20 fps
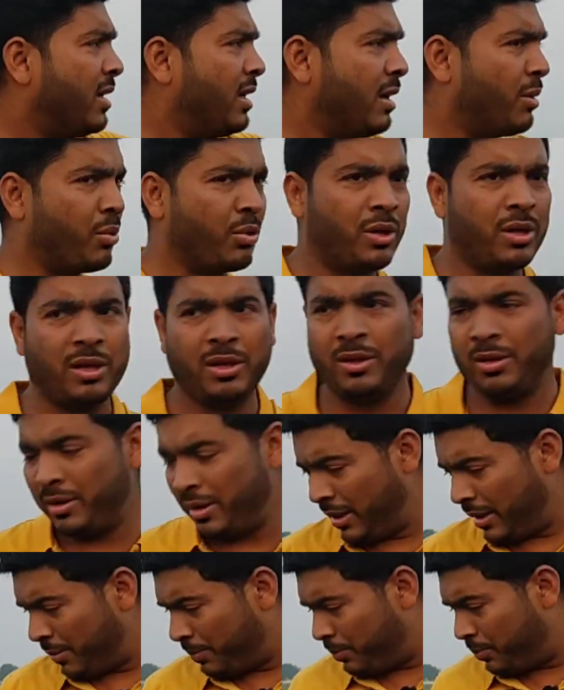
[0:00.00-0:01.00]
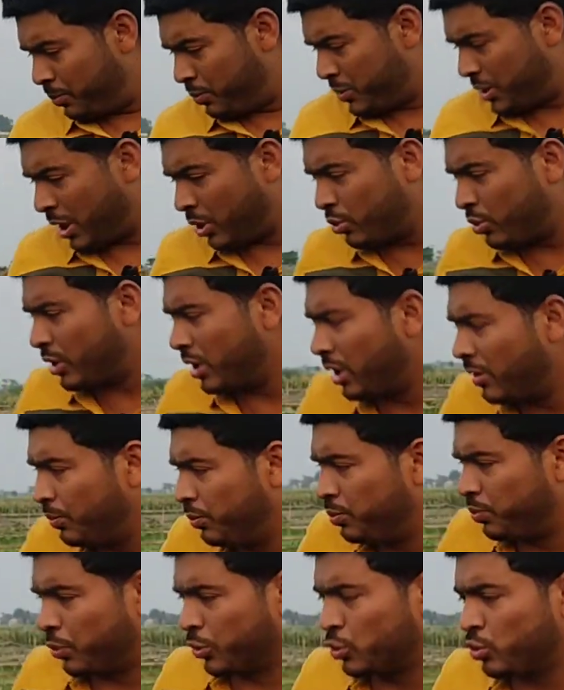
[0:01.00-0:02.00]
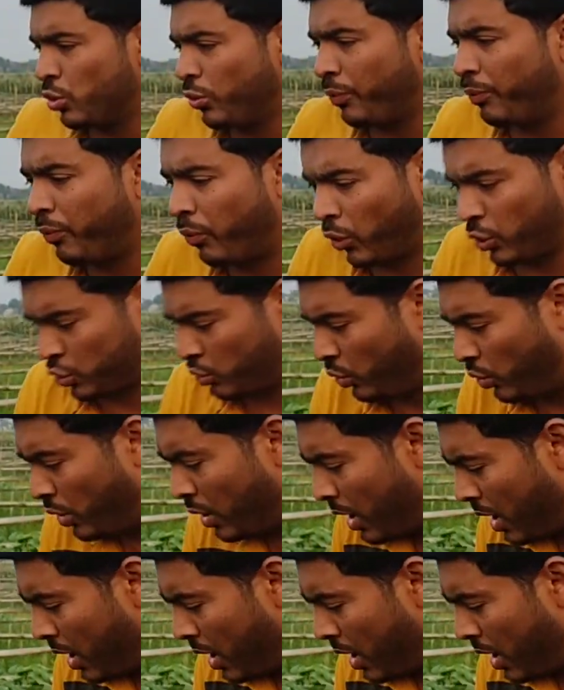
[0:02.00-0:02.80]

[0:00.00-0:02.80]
এবং কি চারোদিকে প্রচুর ফসল